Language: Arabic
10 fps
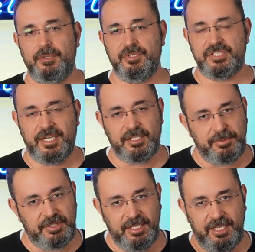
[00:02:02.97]
بصيغه
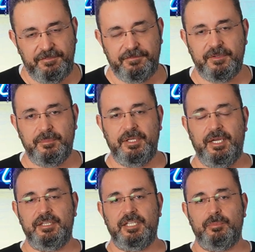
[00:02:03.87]
بي دي اف
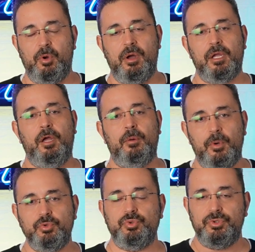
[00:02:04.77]
بعده مواقع
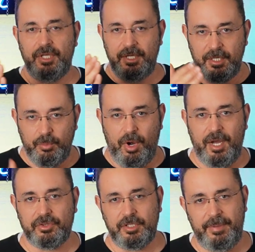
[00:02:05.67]
وموجود
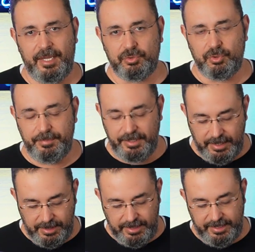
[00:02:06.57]
معاد طباعته
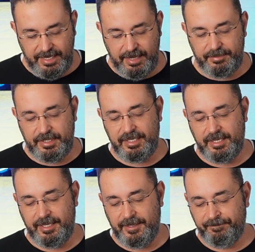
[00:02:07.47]
بالايام
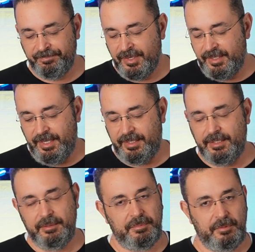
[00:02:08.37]

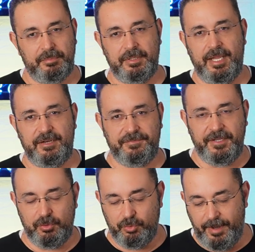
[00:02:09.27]
يعني بال
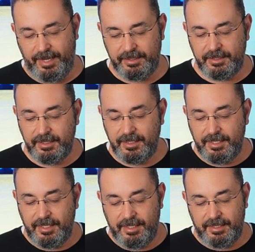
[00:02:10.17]
2000 وبعد
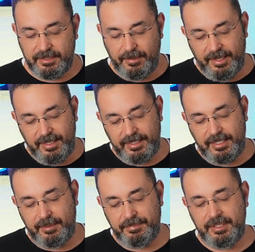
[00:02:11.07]
آه، طبعا
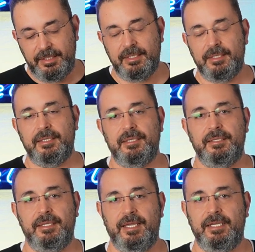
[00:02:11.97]
هذا بي آه،
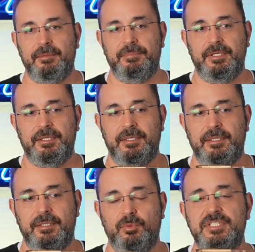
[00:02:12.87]
يعني
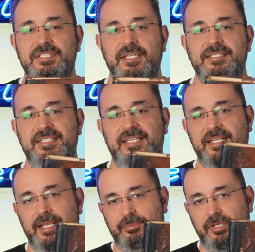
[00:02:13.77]
بيوثق
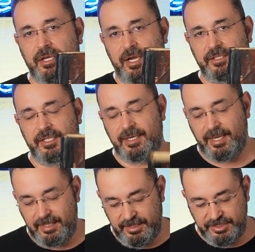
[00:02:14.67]
سيره عبد القادر
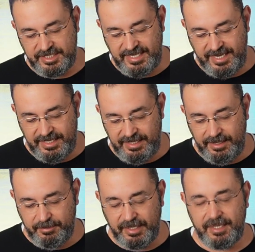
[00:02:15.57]
الجزائري
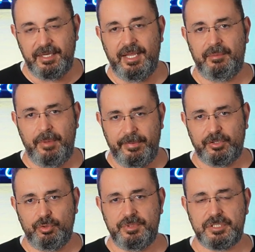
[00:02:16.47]
من خلال ما
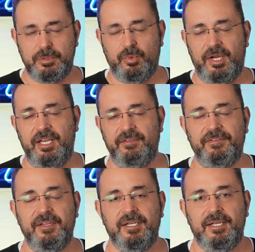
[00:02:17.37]
مكتوب اسم المؤلف
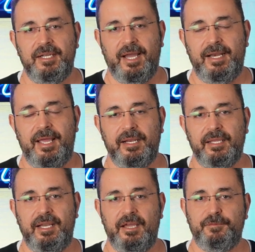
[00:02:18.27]
على
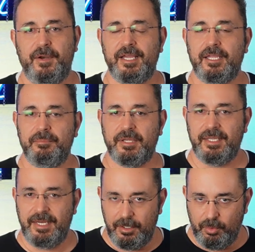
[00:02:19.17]
الغلاف ولكن من
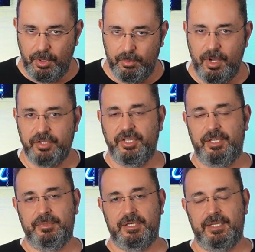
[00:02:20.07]
خلال
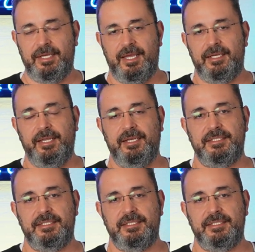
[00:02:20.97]
واضح من خلال يعني